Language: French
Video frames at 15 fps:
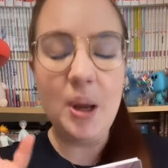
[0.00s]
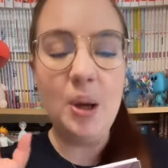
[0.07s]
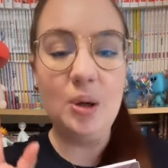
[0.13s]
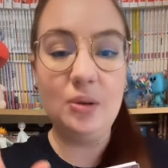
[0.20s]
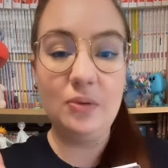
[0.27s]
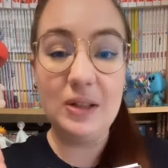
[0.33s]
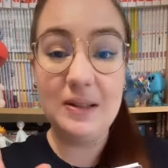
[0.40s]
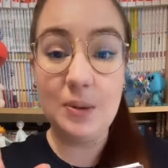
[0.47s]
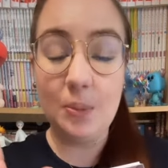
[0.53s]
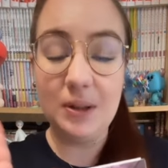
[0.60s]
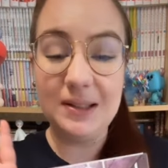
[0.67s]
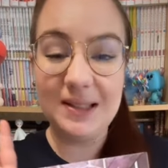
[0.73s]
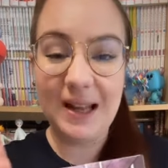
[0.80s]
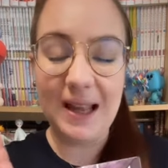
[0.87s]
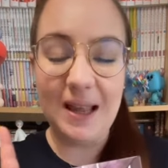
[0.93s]
Une vision
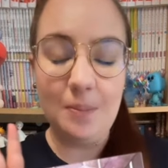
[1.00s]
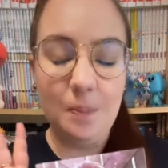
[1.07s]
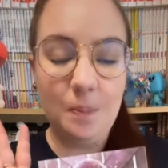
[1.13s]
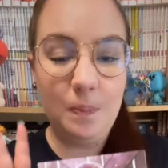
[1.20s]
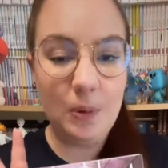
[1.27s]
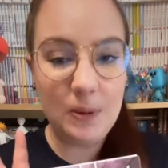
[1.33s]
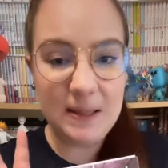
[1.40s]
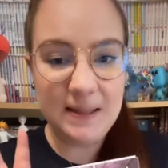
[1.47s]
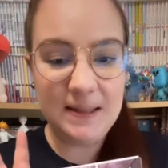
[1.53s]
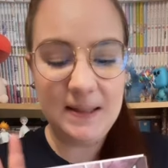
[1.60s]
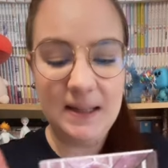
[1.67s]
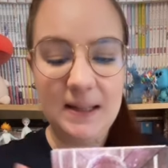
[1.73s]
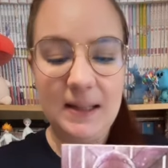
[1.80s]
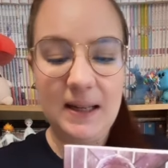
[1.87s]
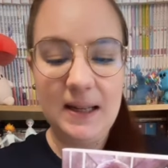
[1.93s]
très
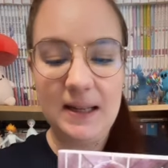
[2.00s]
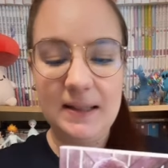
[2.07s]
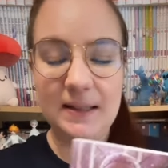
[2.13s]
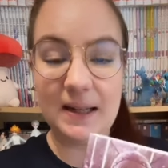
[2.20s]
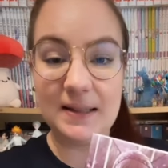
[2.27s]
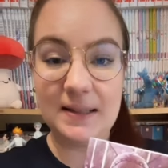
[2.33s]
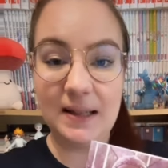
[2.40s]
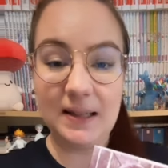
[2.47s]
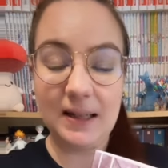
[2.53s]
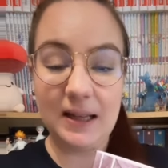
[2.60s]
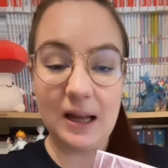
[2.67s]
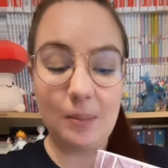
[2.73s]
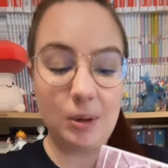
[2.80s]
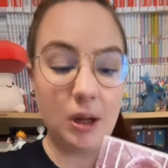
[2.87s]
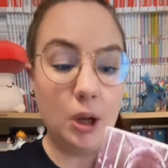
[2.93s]
politique et très
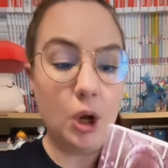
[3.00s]
agréable.